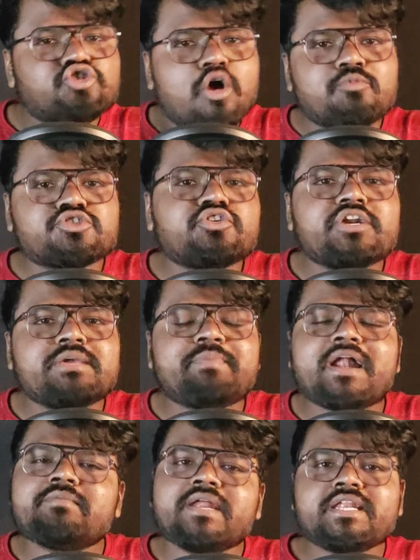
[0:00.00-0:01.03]
সমস্ত
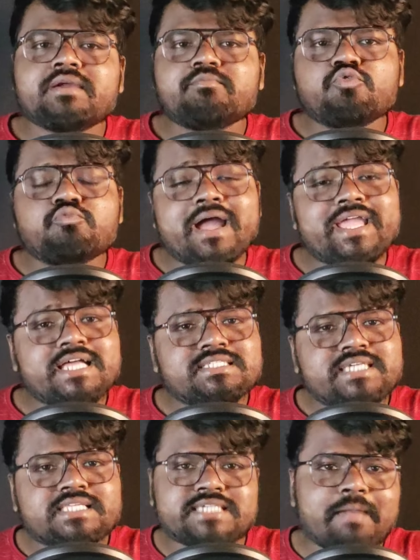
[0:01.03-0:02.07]
ডিপার্টমেন্টে মুম্বাই
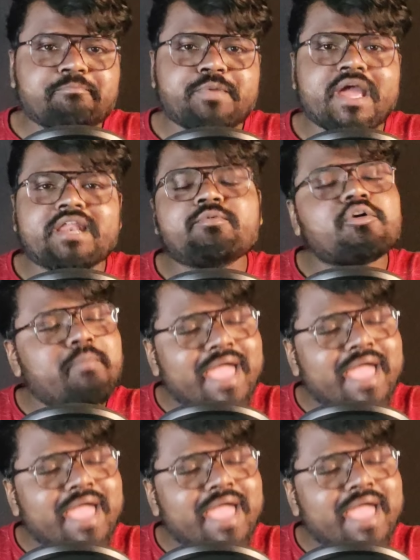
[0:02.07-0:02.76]
আজকে চ্যাম্পিয়ন এবং